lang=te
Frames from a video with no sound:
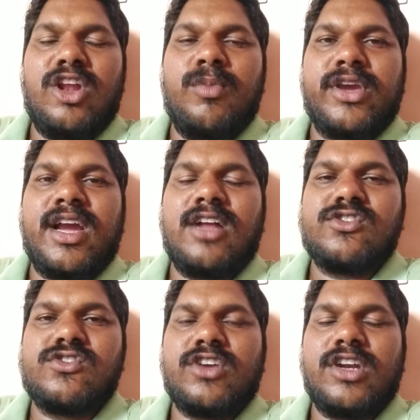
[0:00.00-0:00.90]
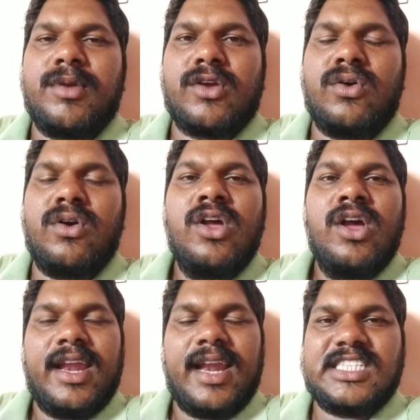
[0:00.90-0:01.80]
ఇందులో ముఖ్యంగా చూసుకుంటే మనకు
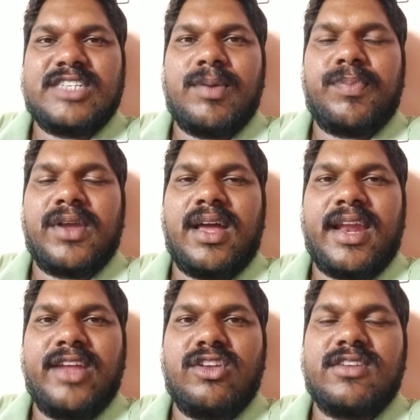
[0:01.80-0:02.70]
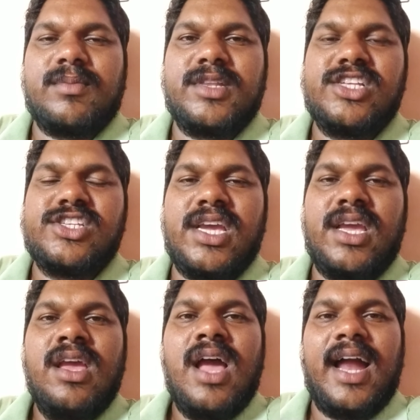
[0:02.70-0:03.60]
రాష్ట్ర వ్యాప్తంగా రైతులకు సంబంధించి
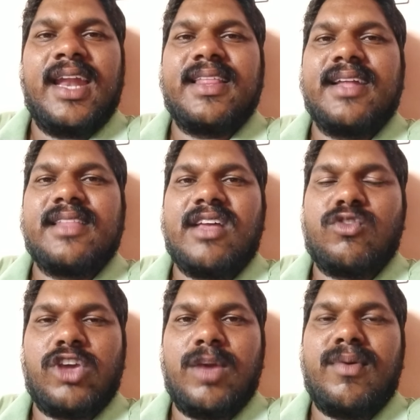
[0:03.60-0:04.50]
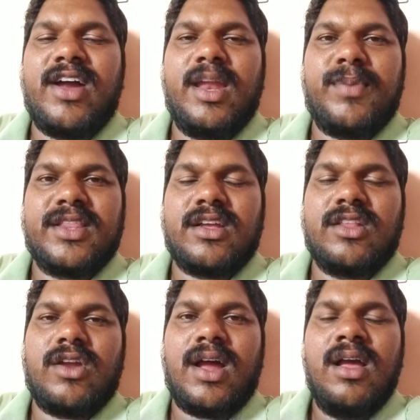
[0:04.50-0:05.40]
అన్నదాత సుఖీభవ అనే
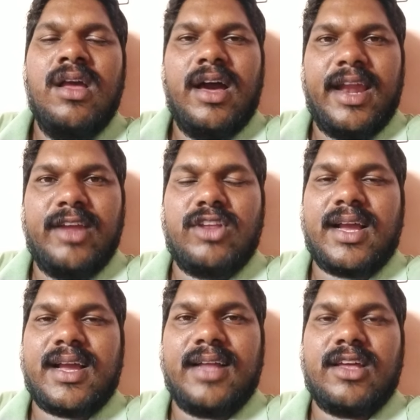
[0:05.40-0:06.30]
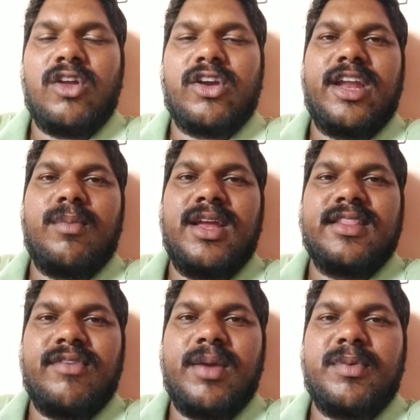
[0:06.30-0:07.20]
పథకం ద్వారా రైతుల ఖాతాల్లోకి డబ్బులు
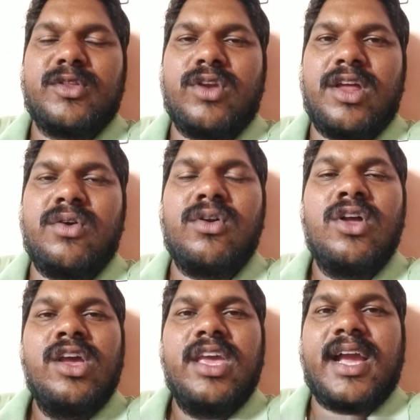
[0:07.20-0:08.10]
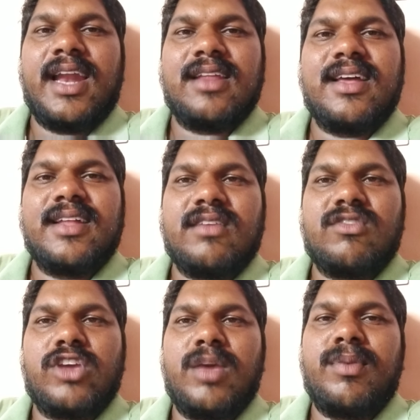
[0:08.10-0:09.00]
అయితే వేయబోతున్నారు ఇక అన్నదాత
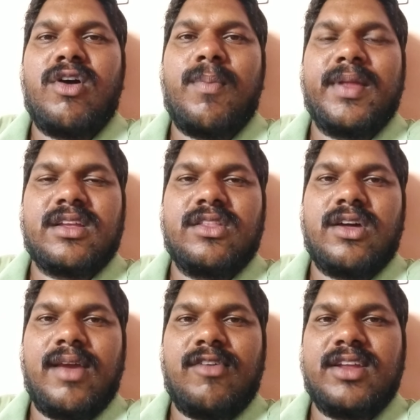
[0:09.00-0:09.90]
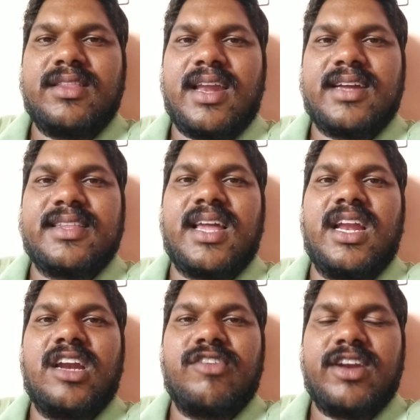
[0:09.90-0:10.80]
సుఖీభవ పథకం ద్వారా ఎవరైతే అర్హత
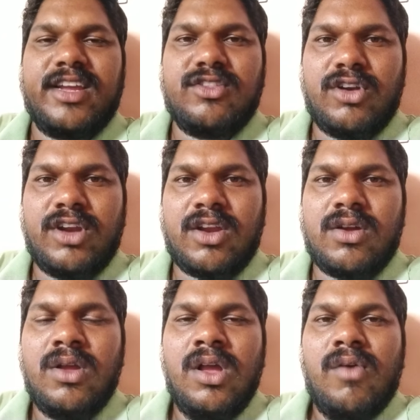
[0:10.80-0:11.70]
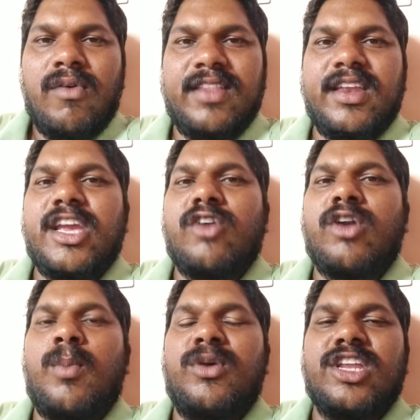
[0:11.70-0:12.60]
కలిగినటువంటి రైతులు ఉన్నారో వారందరికీ
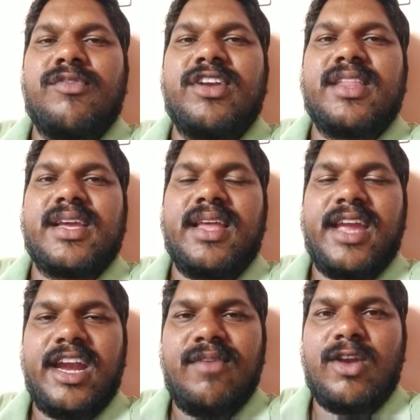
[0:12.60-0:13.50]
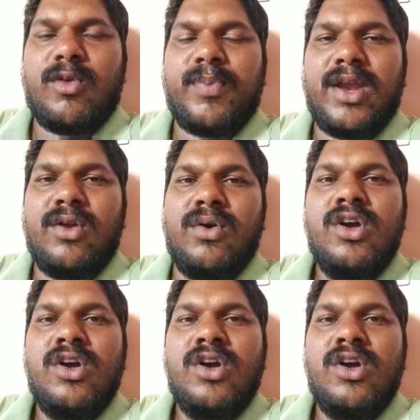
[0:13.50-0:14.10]
కూడా మొదటి విడత కింద ఏడు వేల రూపాయలు